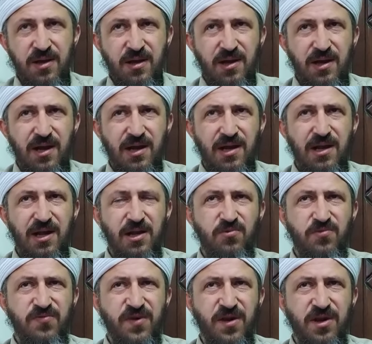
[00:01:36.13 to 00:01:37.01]
لأن
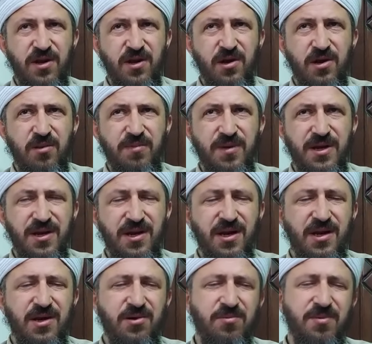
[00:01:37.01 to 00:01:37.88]
لن أفرق
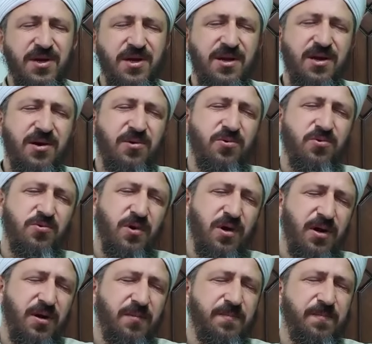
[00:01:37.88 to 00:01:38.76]
بينها وبين
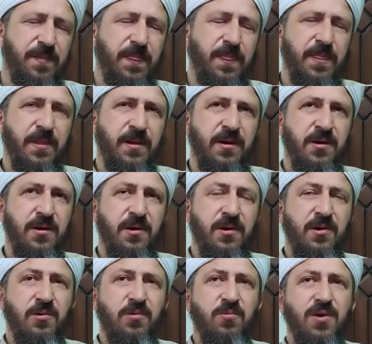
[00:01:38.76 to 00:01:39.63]
الروح
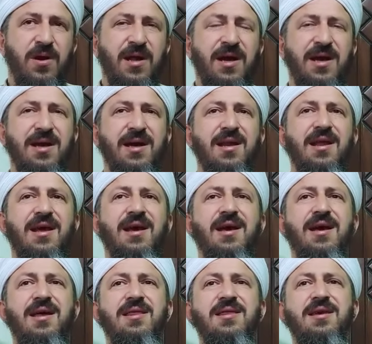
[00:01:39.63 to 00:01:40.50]
ولكن
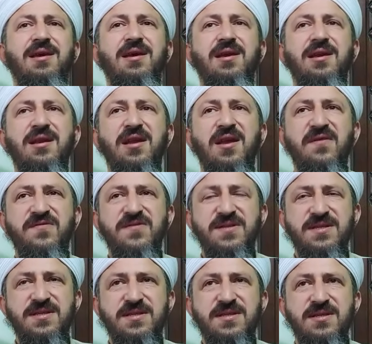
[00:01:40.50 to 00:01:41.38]
هذه
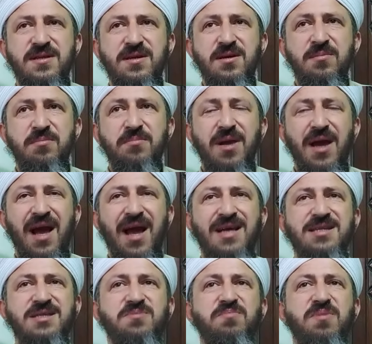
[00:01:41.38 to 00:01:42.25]
النفس
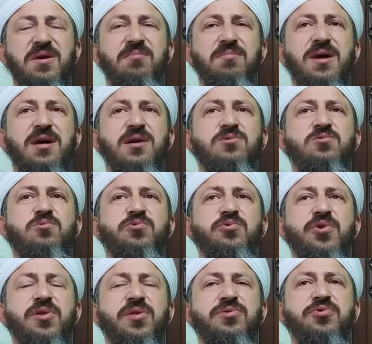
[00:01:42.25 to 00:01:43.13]
بحسب ما
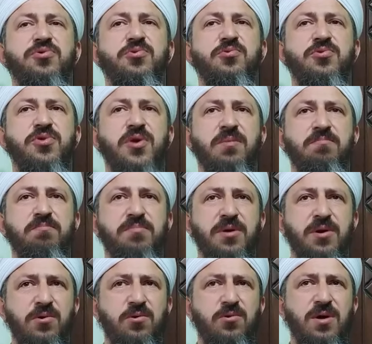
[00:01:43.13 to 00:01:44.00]

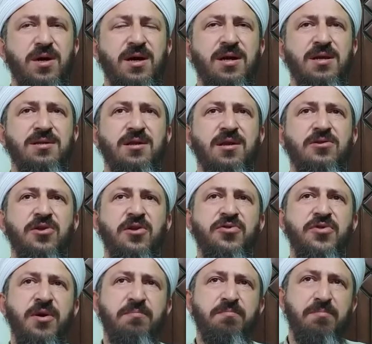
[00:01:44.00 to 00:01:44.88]
تطبعها
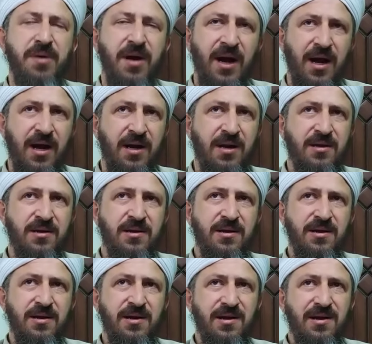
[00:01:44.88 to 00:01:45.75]
تتطبع
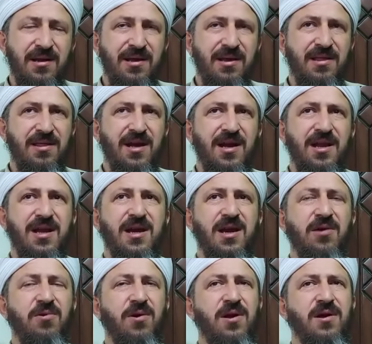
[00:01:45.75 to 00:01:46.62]

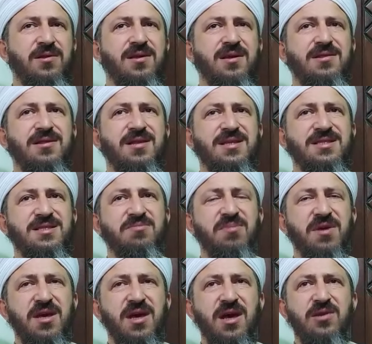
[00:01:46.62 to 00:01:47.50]
لذلك وردت
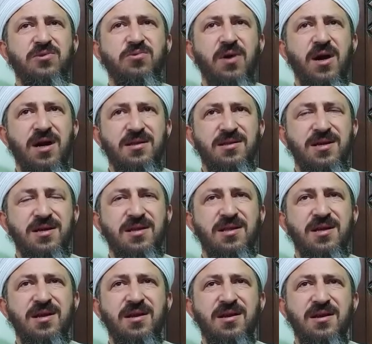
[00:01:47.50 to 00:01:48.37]
تسميات
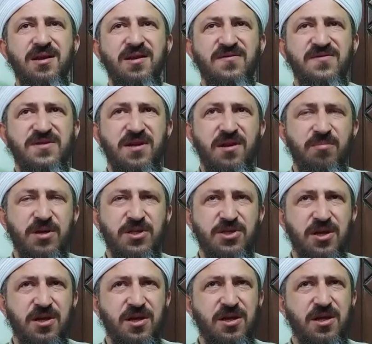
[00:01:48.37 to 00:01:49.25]
عديدة للنفس
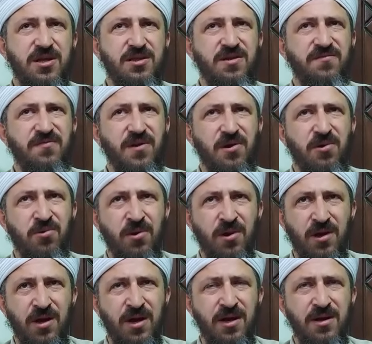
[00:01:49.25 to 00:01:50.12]
البشرية في
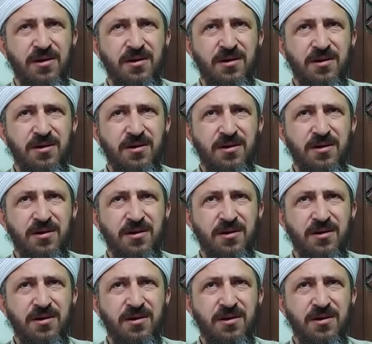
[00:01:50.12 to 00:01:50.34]
القرآن